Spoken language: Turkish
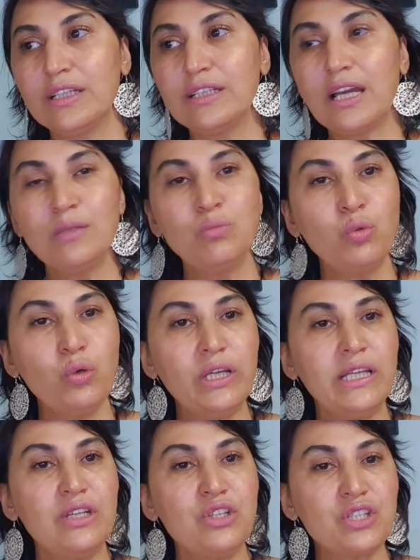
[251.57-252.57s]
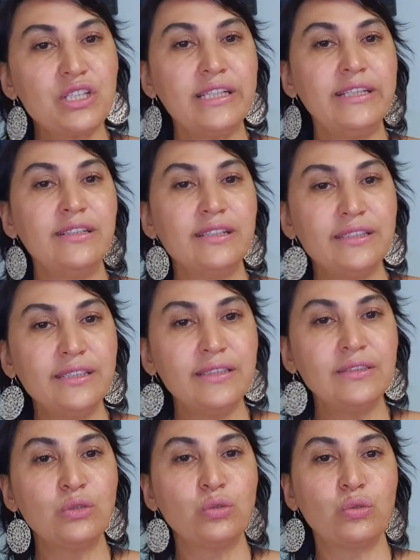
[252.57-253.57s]
yani bu ilişkiyi
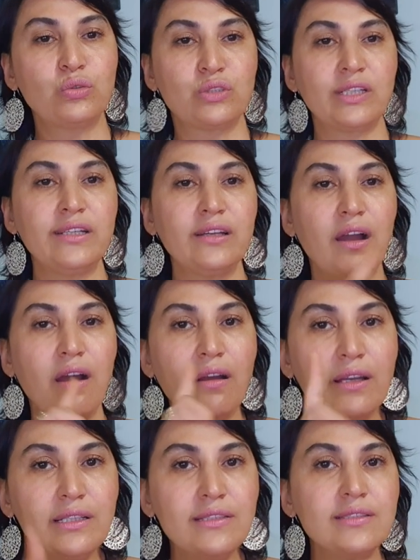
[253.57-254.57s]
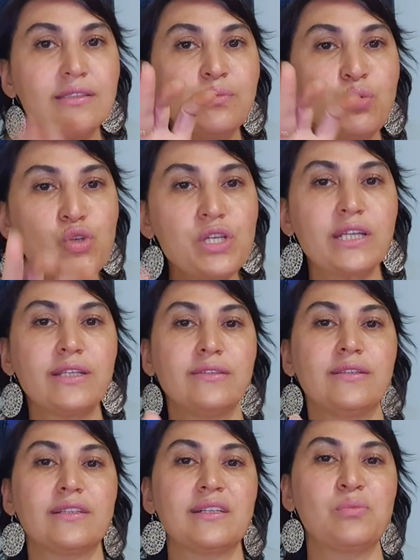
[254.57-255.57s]
ileriye de dönsek ailesini bu
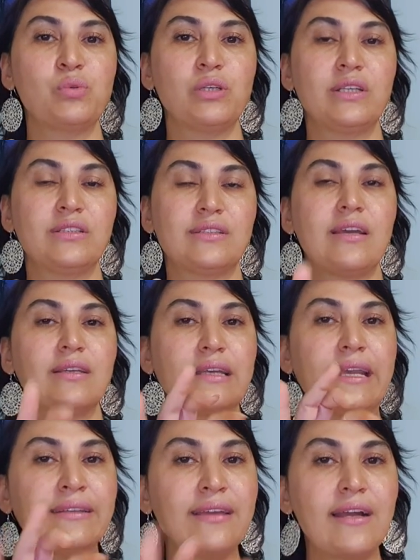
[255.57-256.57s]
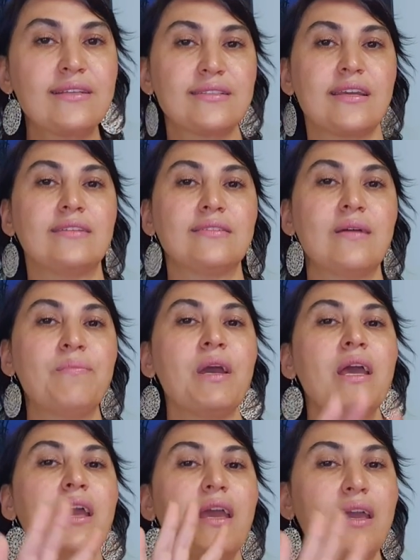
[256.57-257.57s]
şekilde kabul etti edersen yap.
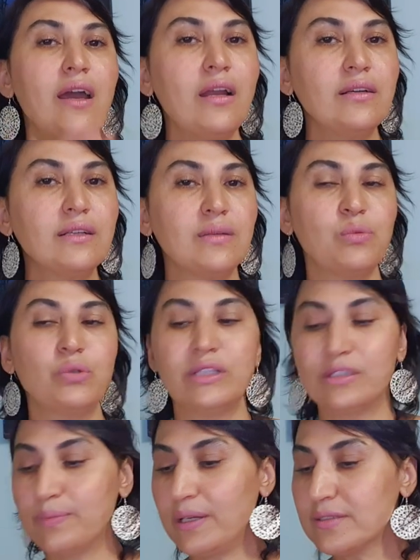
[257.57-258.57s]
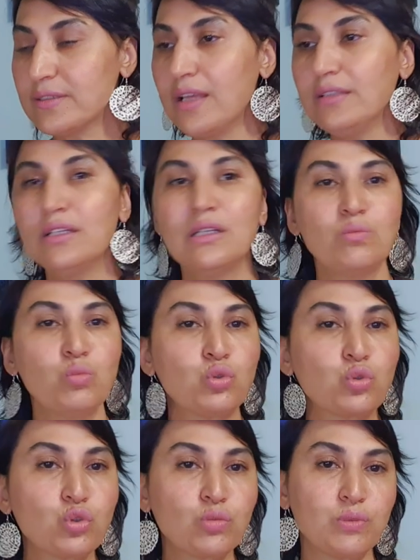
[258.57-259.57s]
Eğer kabul etmezsen
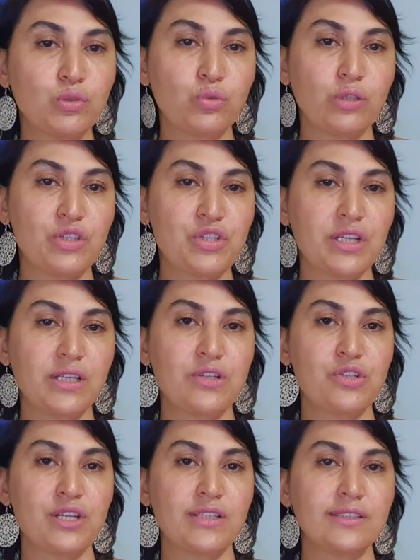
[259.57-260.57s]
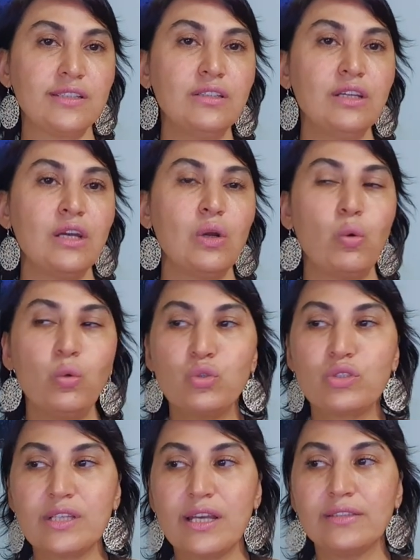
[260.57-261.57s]
mutsuz bir sürece gireceksin. O
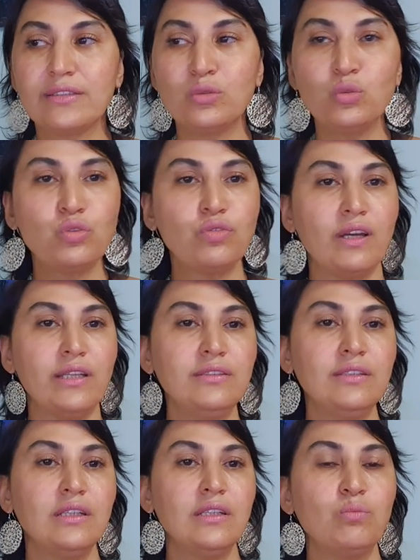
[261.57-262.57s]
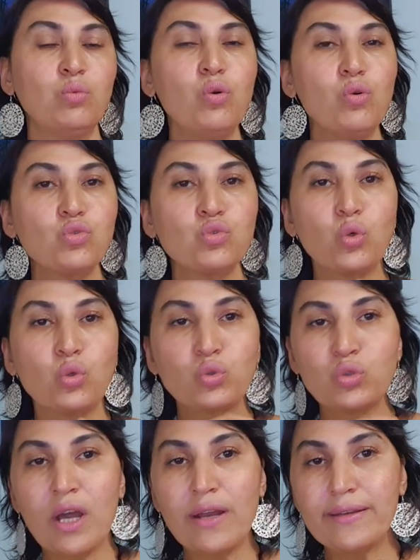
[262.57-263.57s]
yüzden de lütfen bu
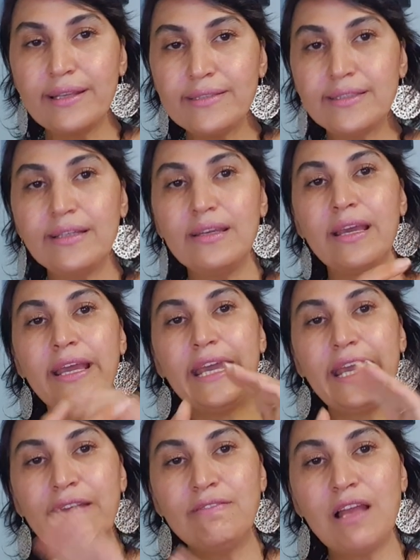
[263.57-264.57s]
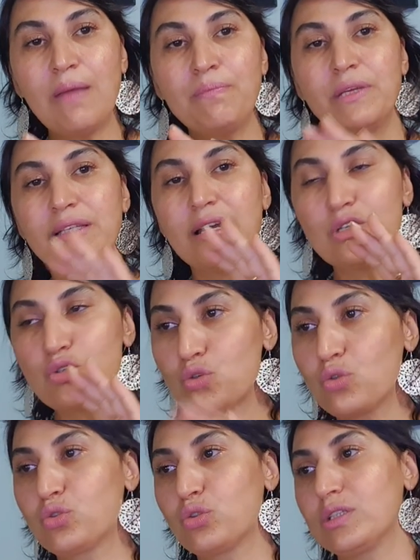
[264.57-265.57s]
sorunlar neyse evlenmeden
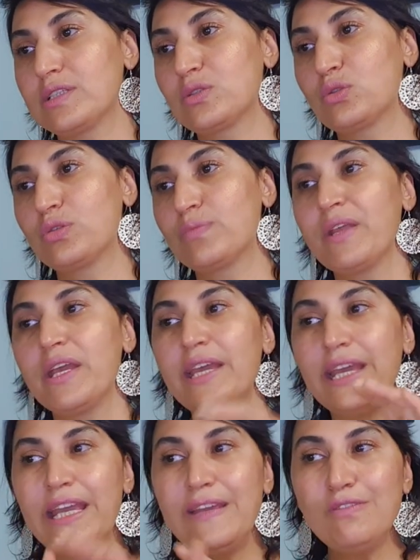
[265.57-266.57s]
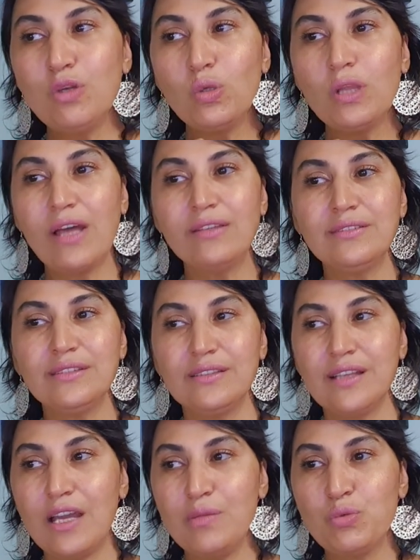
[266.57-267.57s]
çözün istiyorum. Evli olan
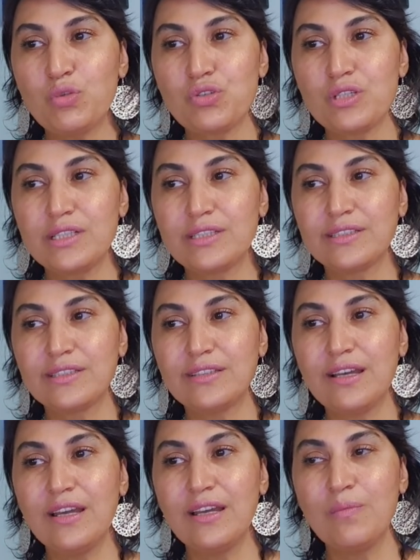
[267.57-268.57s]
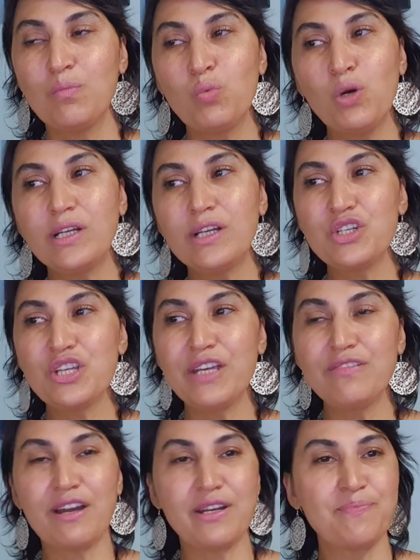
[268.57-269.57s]
yay burçlarında da bu ara
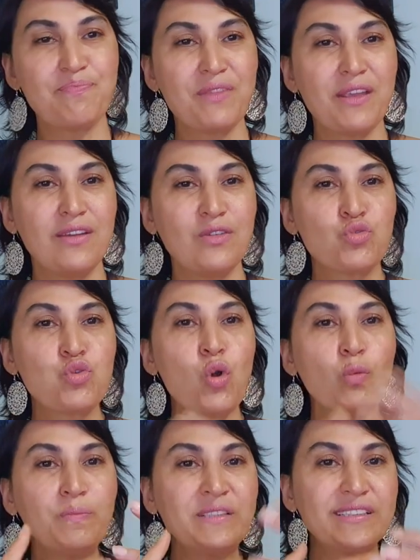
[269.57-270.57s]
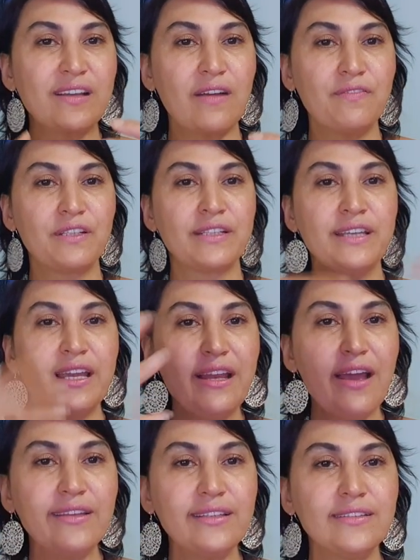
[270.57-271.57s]
şey var çok misafir.
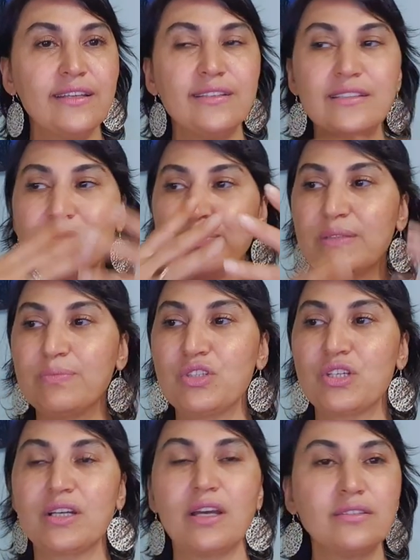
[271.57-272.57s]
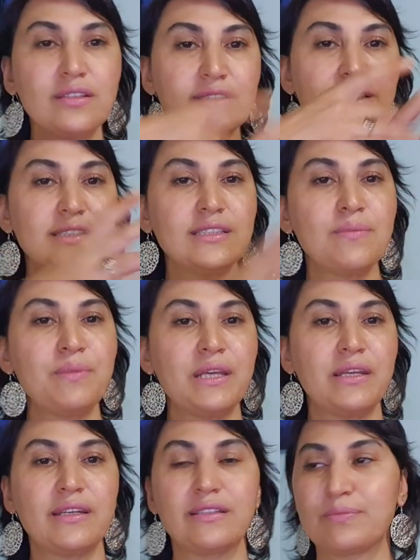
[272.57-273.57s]
Gelen gideniniz bitmeyecek. Hatta siz de bir
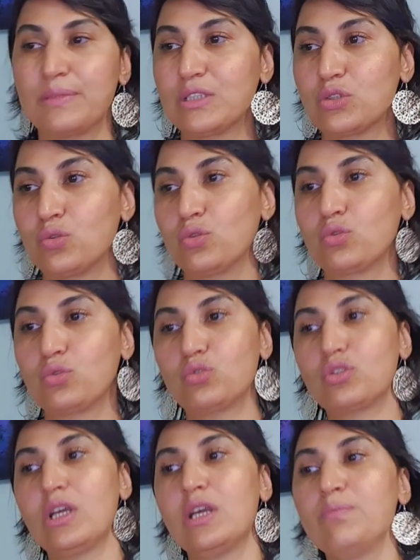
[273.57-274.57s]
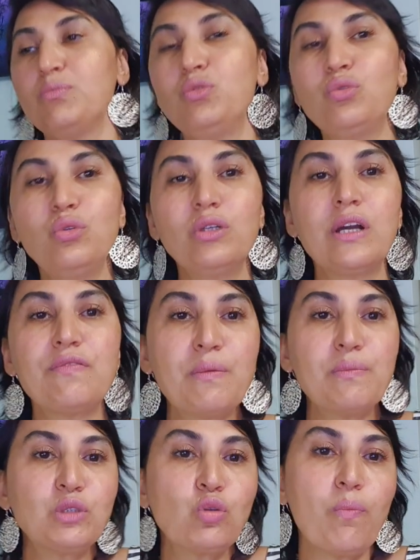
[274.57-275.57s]
yere gitmek istiyorsunuz. Bir türlü
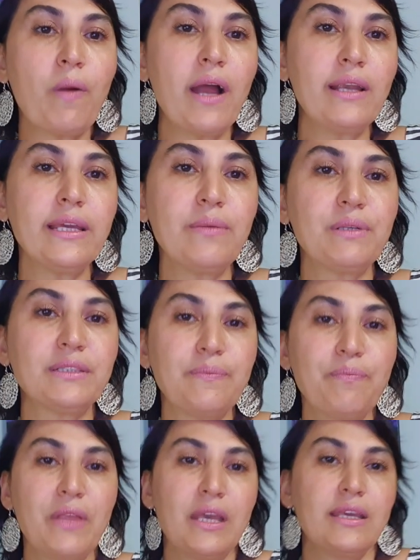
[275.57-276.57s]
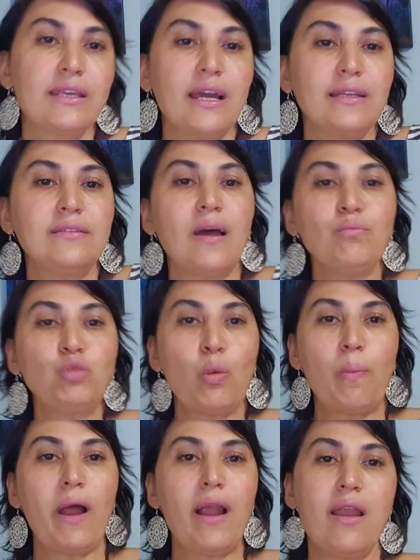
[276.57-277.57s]
kafamı toparlayamadım. Yani tam
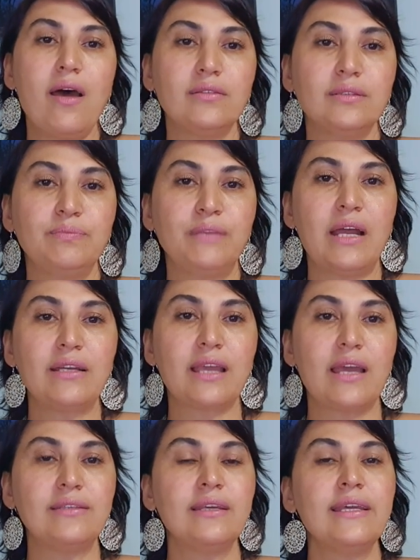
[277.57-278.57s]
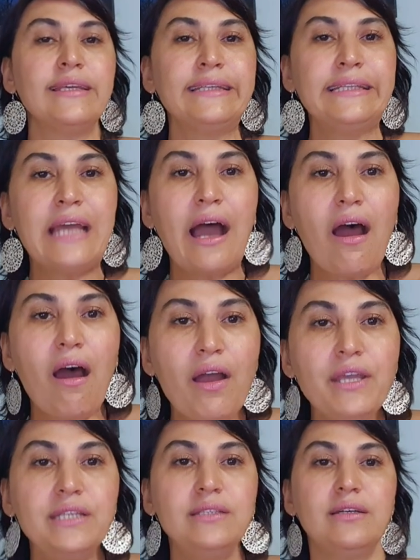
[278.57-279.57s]
toparlandım derken yine
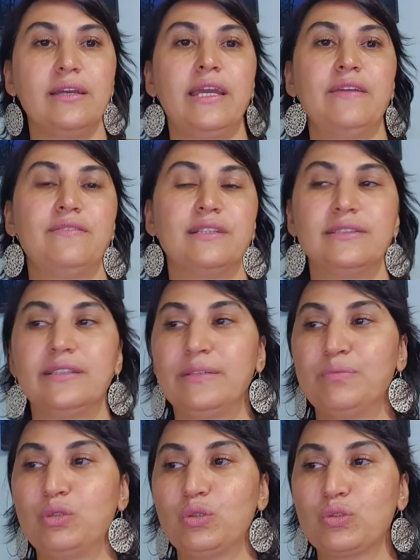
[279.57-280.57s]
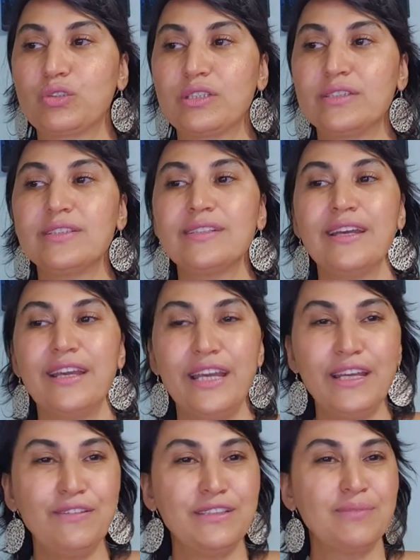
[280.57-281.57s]
aynı evredeyim diyorsanız
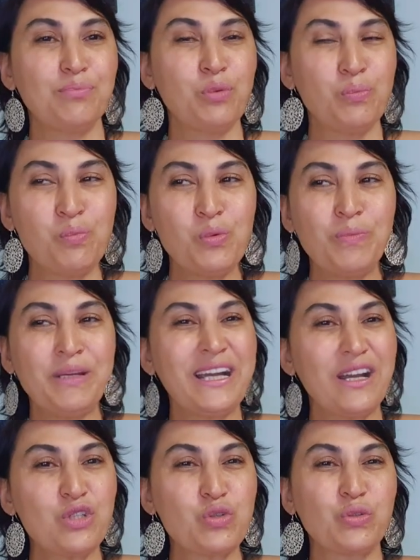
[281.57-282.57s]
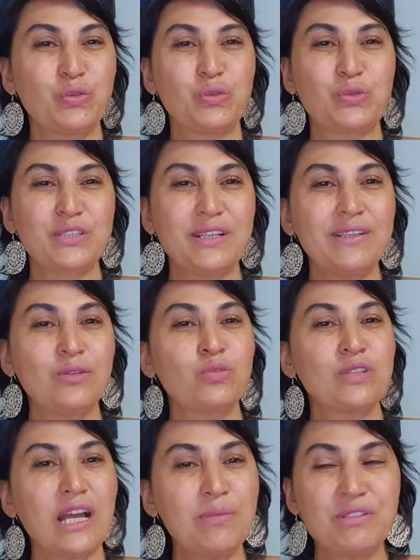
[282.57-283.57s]
Evet bu, bu birkaç günde olsa
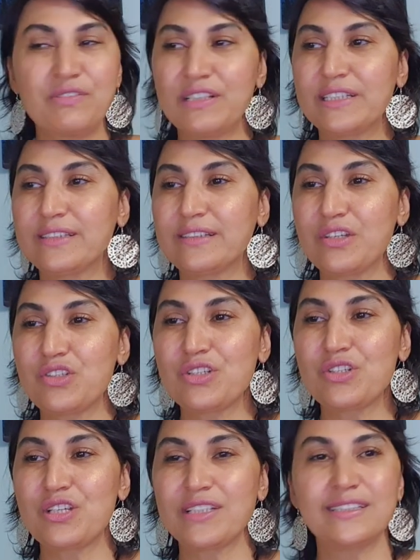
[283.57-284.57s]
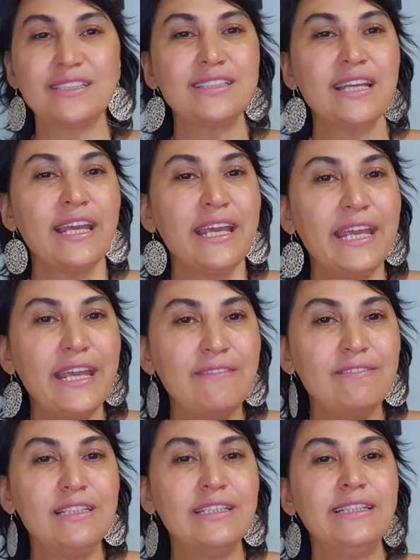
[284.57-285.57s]
güzel bir vakit geçireceksiniz.
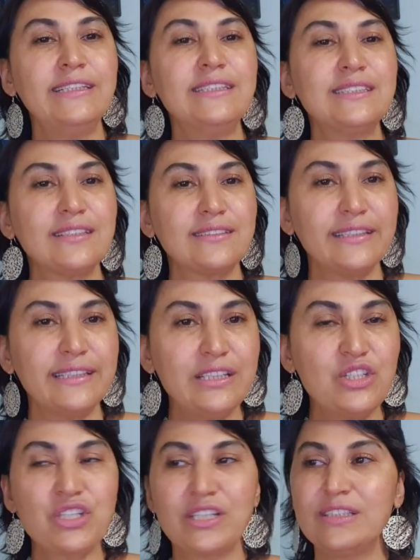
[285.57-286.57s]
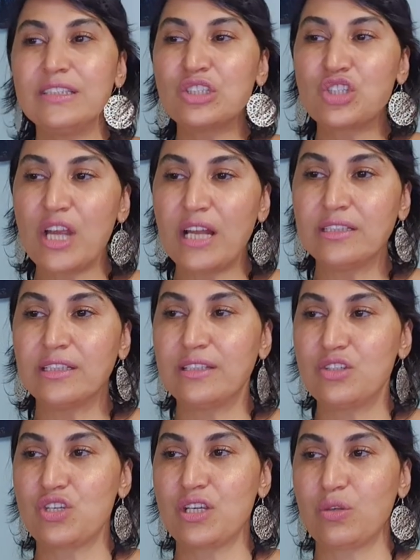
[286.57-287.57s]
Evliliğiniz ya da ilişkiniz
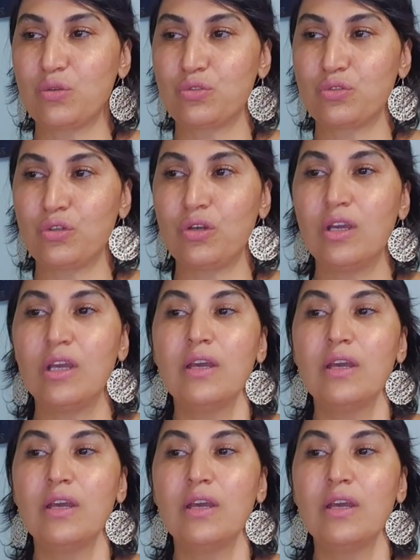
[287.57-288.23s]
şenlenecek gözüküyor.